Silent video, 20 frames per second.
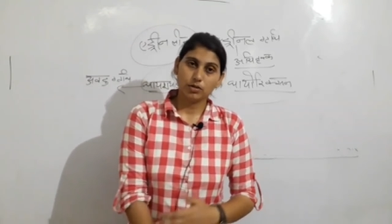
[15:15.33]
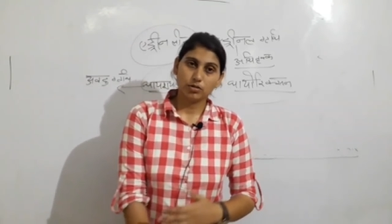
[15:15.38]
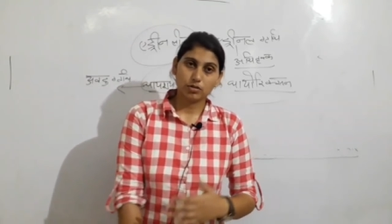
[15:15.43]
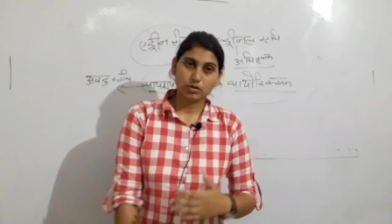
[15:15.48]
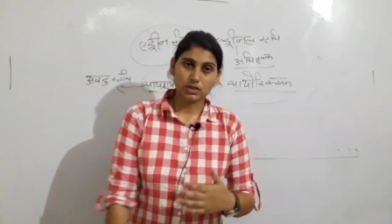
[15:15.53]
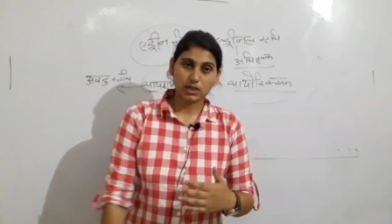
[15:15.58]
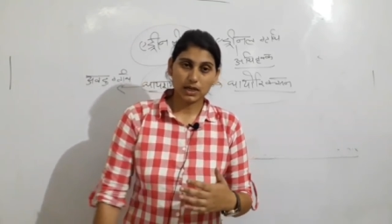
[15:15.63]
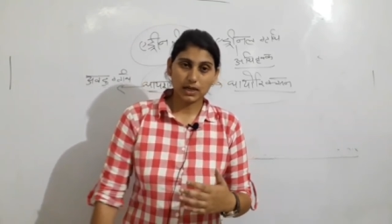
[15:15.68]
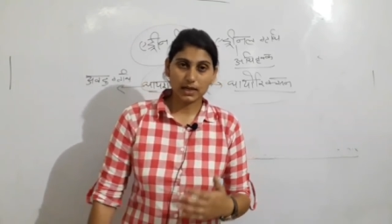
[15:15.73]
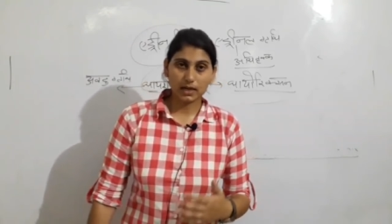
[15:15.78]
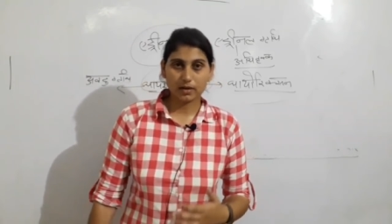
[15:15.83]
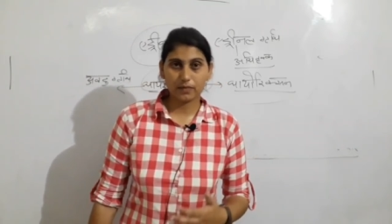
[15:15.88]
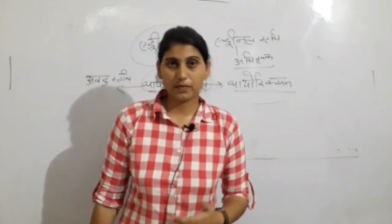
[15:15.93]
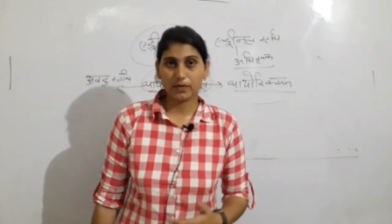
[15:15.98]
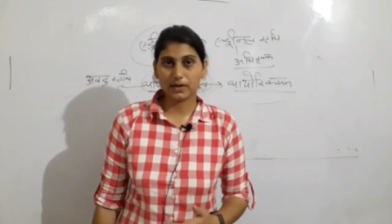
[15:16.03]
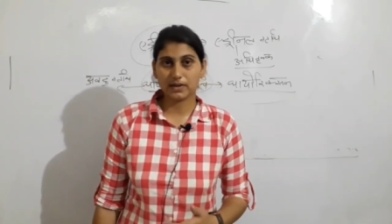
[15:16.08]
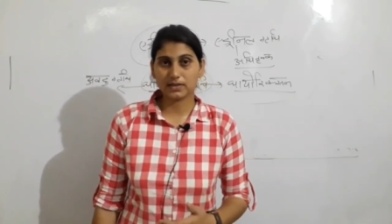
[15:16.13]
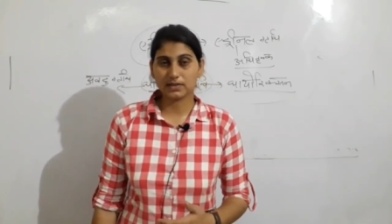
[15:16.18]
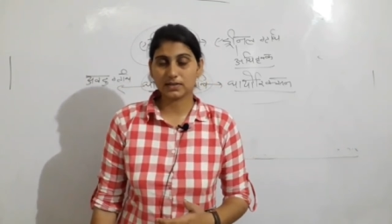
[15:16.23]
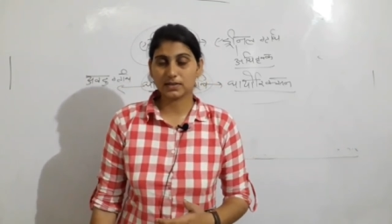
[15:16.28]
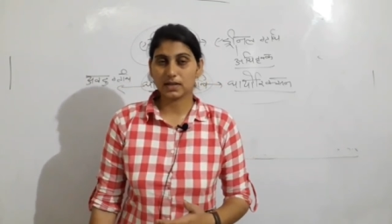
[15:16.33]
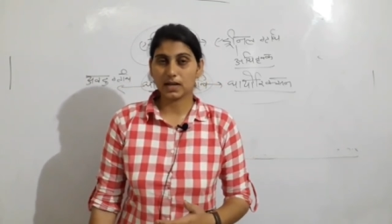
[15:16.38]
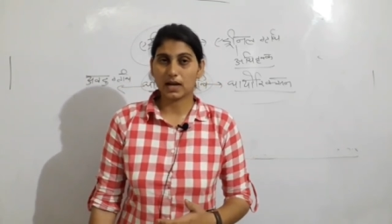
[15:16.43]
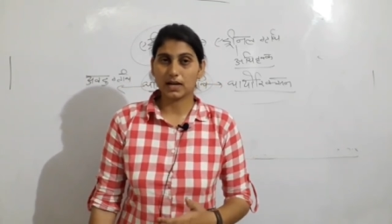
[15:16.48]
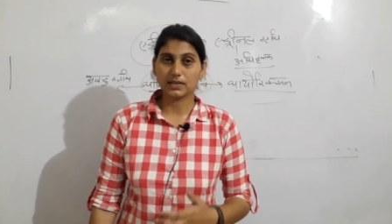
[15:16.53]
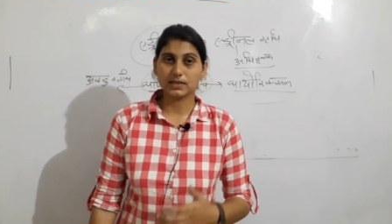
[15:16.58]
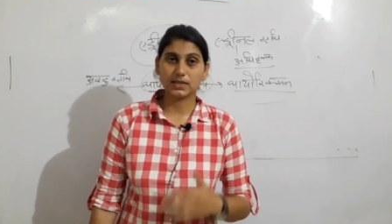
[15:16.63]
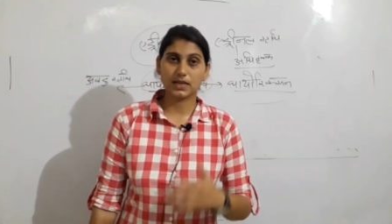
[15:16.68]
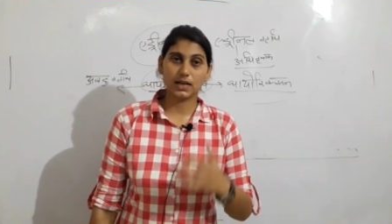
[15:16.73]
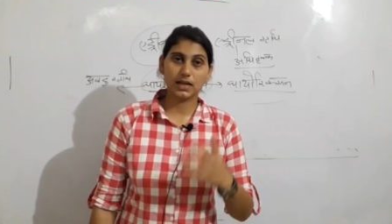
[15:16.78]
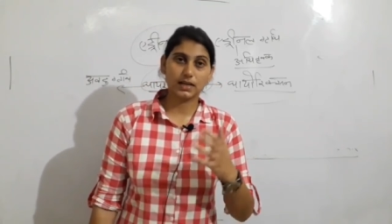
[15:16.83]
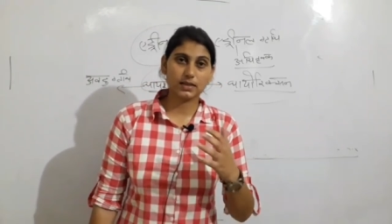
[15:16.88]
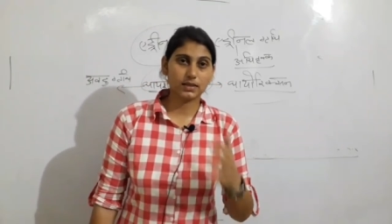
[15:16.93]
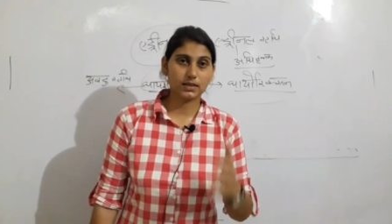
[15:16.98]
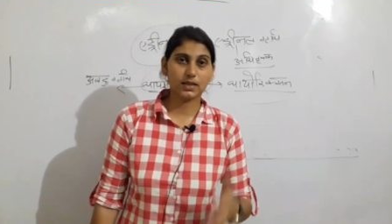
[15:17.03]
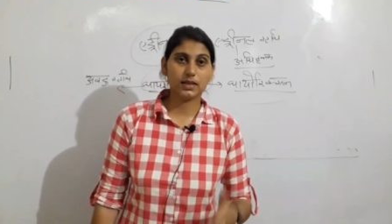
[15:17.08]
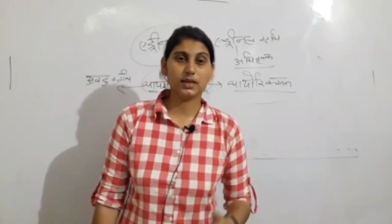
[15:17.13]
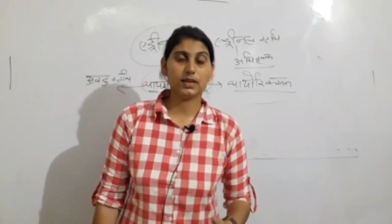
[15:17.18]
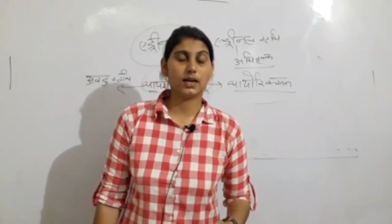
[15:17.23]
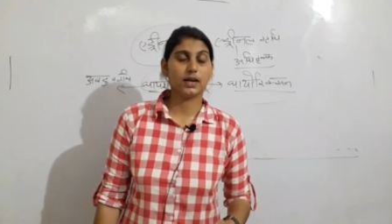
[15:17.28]
तो चलिएगा फ्रेंड्स आज के लिए
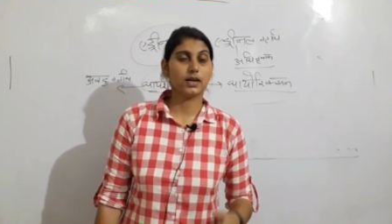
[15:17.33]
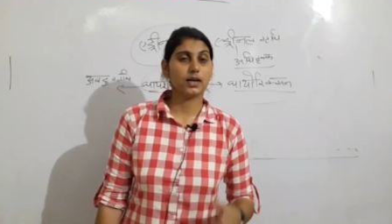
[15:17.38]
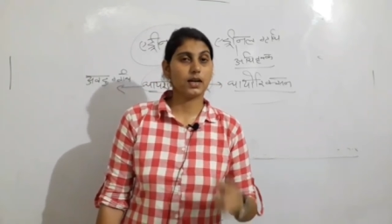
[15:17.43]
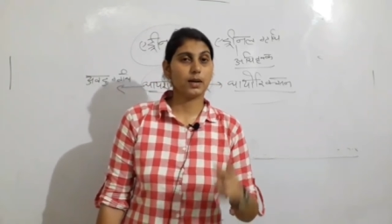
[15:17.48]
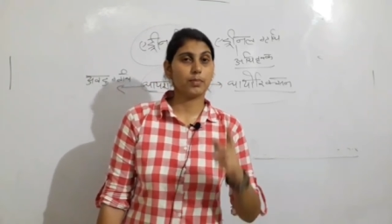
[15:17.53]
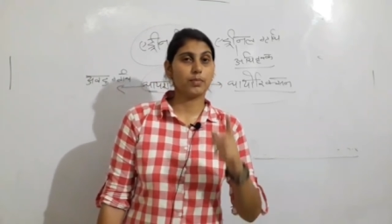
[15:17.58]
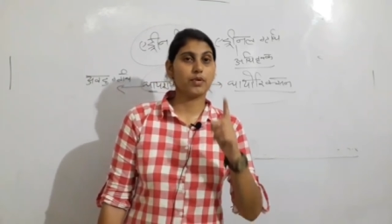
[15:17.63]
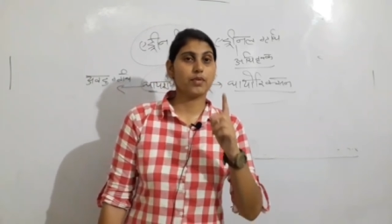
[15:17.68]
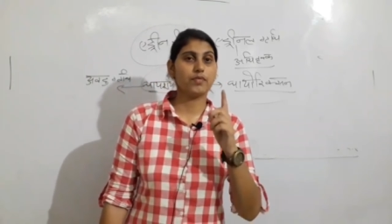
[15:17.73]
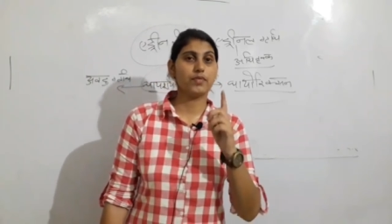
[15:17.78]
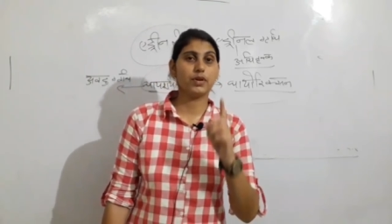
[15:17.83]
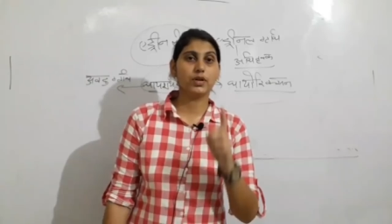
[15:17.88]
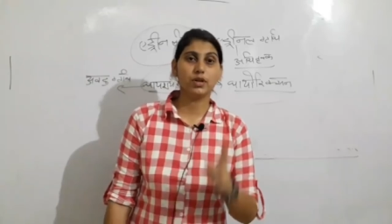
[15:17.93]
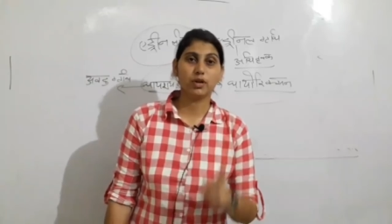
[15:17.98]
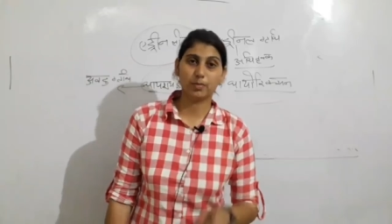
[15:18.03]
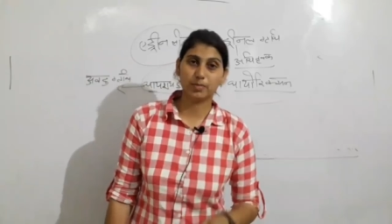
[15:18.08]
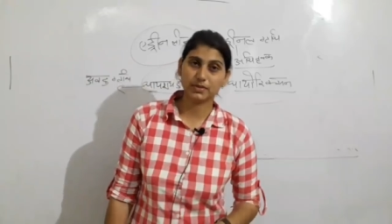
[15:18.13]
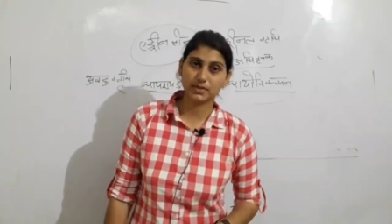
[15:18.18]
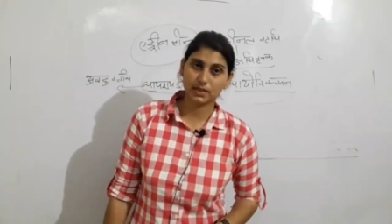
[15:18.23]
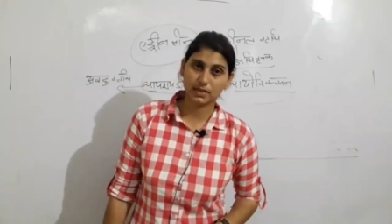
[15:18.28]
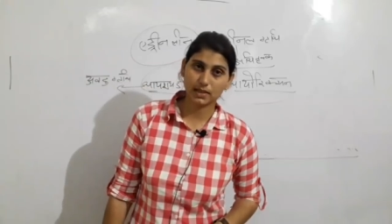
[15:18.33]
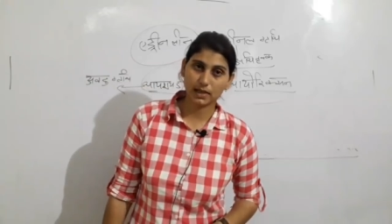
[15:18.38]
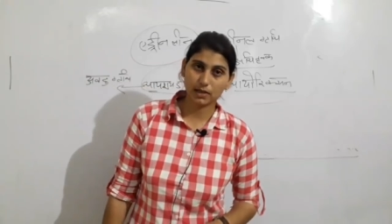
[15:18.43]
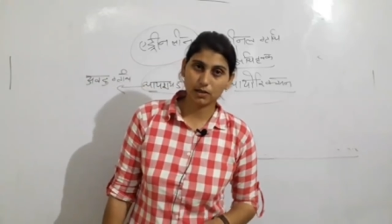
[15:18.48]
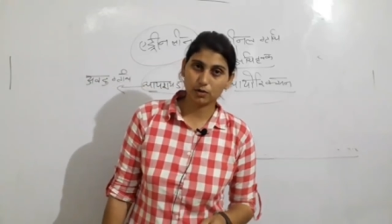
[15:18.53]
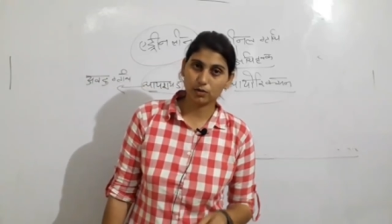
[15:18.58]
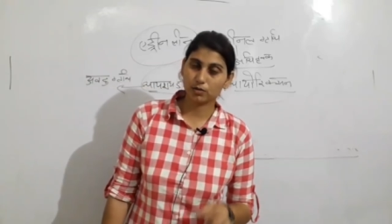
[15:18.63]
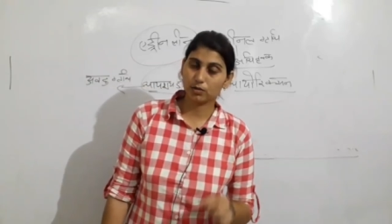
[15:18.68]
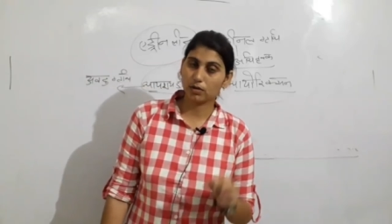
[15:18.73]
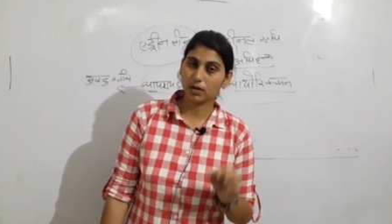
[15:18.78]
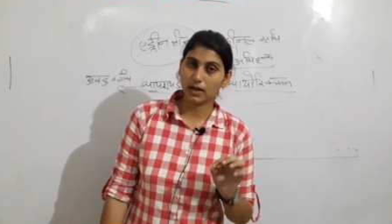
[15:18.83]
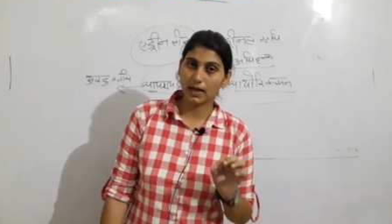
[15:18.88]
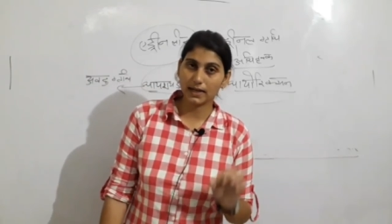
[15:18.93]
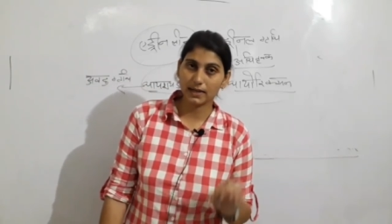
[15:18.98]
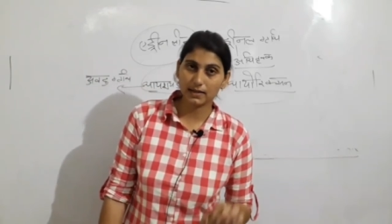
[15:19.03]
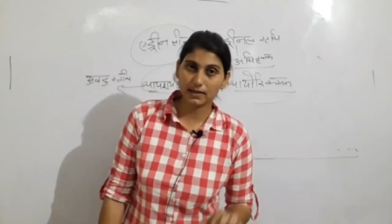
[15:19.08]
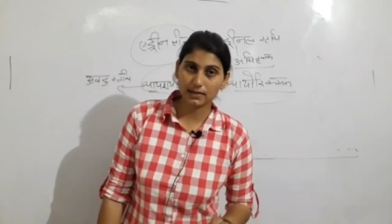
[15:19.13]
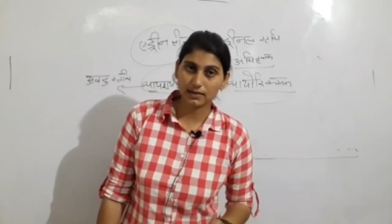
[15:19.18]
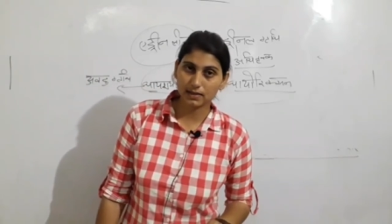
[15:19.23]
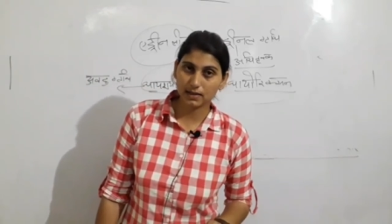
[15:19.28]
इतना ही अगर आपको वीडियो पसंद आई हो तो
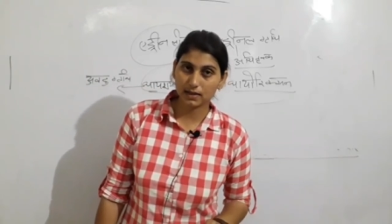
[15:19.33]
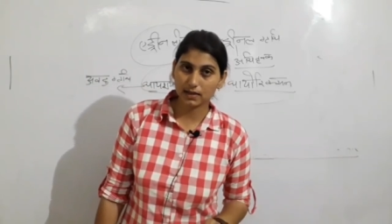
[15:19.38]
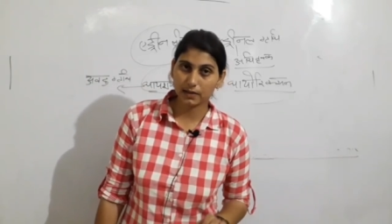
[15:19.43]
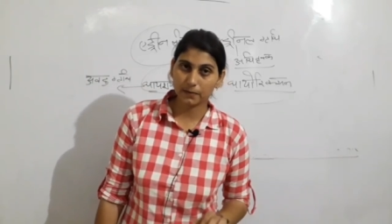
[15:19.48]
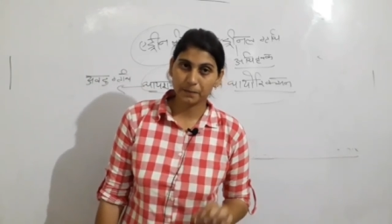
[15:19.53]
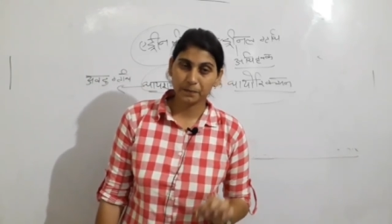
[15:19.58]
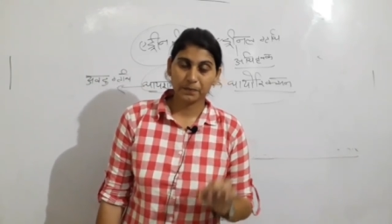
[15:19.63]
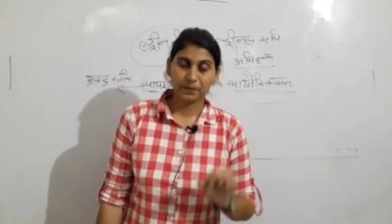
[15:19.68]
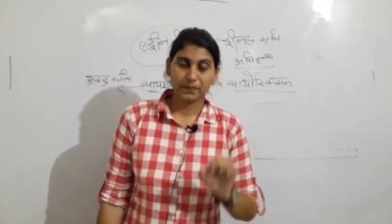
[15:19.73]
लाइक कर देना